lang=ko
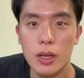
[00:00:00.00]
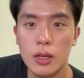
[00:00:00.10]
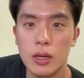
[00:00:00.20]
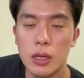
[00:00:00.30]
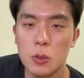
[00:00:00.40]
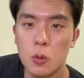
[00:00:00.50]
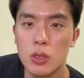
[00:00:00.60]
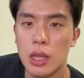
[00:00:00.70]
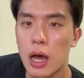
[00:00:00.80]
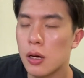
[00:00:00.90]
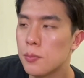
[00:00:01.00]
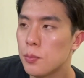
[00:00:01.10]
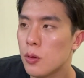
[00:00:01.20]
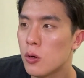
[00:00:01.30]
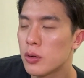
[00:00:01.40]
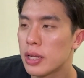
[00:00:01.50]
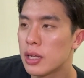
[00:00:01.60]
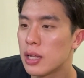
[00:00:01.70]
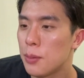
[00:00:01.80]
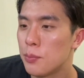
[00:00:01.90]
그래도
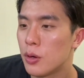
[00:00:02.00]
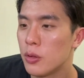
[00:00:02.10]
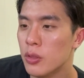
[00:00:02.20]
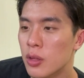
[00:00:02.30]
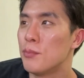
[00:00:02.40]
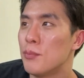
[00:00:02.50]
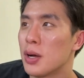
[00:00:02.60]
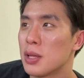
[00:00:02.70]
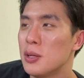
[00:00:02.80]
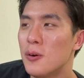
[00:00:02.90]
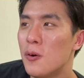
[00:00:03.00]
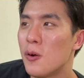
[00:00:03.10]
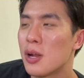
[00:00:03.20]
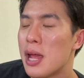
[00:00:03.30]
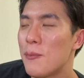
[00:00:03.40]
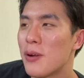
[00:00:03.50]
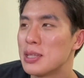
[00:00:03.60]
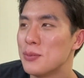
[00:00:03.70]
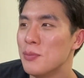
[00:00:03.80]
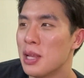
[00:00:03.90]
다음번에는 한번 막 이런 거를
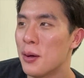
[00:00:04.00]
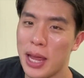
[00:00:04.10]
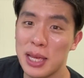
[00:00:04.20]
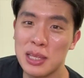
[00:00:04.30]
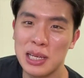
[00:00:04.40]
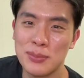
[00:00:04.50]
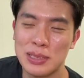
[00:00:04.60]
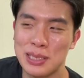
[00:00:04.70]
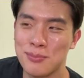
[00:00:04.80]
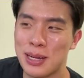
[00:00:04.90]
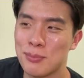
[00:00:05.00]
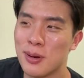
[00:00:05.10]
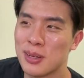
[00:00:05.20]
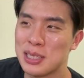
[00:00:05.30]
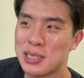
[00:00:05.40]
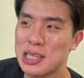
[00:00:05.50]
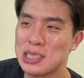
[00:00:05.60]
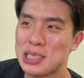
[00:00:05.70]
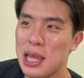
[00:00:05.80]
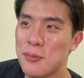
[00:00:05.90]
해보겠습니다 배달 음식만 먹는
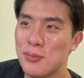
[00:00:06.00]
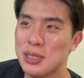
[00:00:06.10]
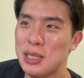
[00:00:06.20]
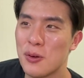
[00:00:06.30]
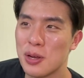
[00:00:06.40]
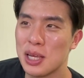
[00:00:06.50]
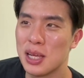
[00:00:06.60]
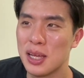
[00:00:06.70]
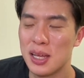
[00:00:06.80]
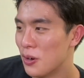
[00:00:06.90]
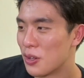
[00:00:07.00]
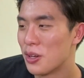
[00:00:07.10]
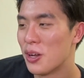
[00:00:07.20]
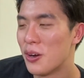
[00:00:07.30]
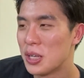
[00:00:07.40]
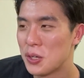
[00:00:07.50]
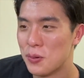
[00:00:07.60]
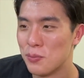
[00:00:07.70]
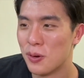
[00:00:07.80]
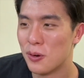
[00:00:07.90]
자취생 브이로그 월요일
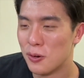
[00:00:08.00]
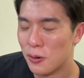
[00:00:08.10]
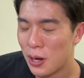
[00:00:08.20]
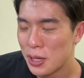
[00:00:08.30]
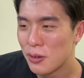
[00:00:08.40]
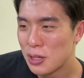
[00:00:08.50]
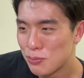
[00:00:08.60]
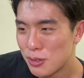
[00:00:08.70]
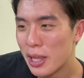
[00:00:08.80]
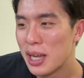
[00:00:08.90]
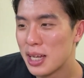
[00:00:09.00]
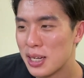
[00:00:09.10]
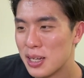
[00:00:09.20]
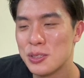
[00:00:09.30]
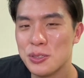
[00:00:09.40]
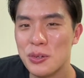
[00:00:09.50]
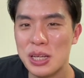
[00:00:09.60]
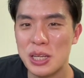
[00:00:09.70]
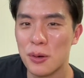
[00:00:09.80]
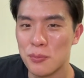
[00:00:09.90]
허니콤보, 화요일 뿌링클,
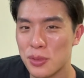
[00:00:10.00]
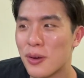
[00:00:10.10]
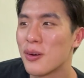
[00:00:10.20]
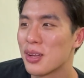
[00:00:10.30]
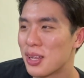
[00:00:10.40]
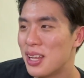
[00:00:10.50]
수요일 엽떡